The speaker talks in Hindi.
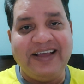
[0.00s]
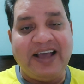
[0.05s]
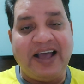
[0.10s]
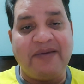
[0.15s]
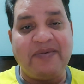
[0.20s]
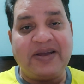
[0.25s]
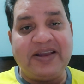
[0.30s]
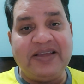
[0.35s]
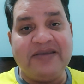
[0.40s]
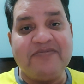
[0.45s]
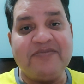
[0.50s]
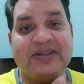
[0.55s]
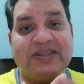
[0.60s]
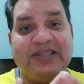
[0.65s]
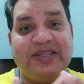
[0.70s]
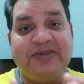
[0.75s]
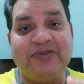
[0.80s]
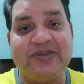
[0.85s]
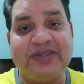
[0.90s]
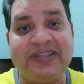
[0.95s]
हमारी हिम्मत
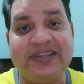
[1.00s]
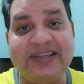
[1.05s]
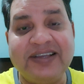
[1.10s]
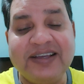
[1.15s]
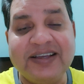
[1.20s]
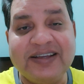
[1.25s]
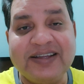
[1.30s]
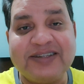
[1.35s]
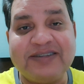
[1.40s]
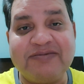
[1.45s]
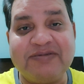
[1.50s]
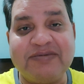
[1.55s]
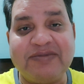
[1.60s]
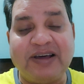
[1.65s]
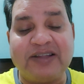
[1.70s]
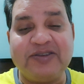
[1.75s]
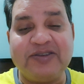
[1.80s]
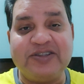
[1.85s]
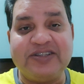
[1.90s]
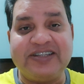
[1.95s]
नहीं होती सुमित
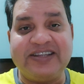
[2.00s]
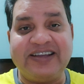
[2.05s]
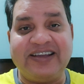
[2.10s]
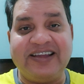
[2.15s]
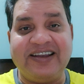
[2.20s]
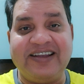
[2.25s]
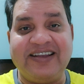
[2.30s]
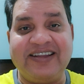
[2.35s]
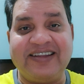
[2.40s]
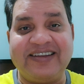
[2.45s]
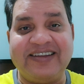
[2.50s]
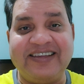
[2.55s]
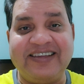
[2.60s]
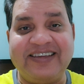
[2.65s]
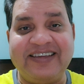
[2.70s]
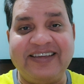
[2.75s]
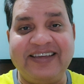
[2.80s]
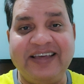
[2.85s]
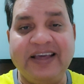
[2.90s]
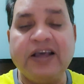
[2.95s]
बहादुर जी से गले लगने
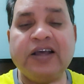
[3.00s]
की